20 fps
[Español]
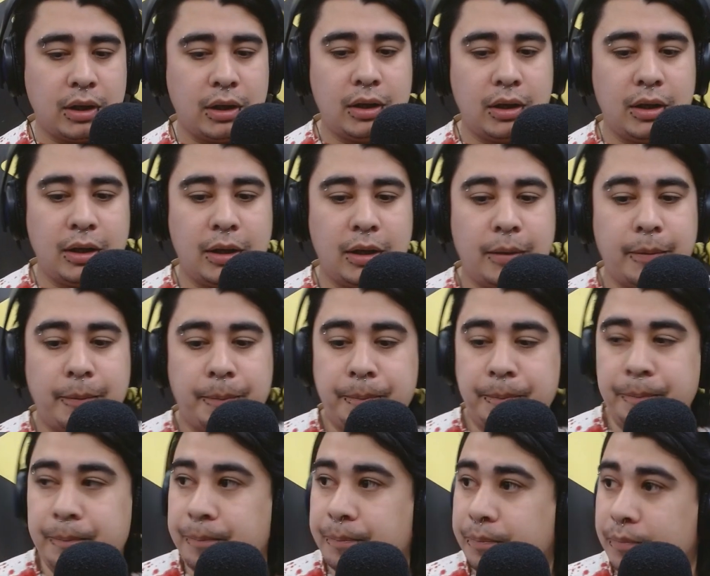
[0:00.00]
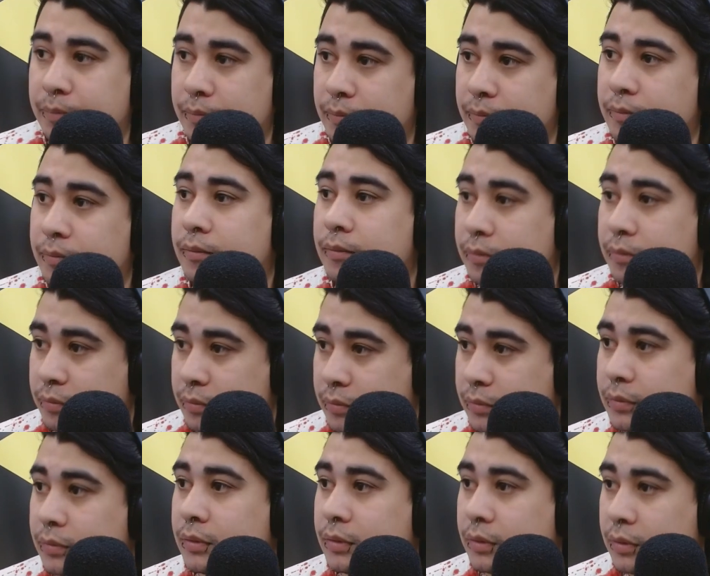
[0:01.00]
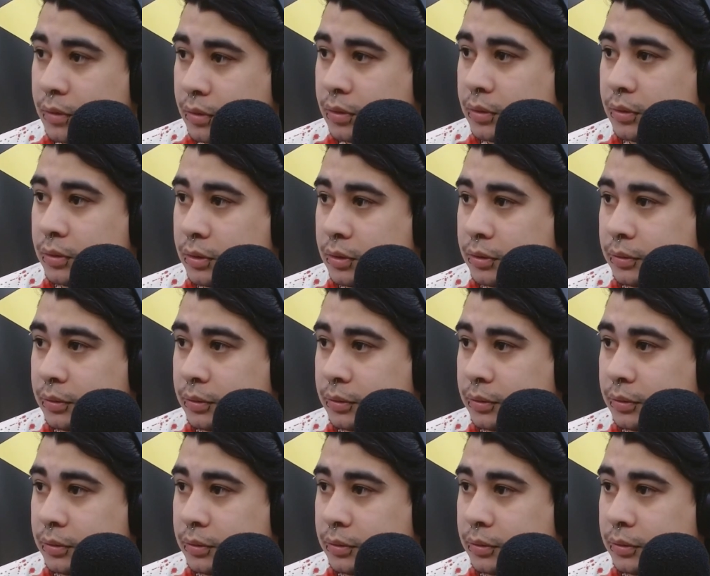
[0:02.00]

Bueno, se em, viene una, se viene un estreno,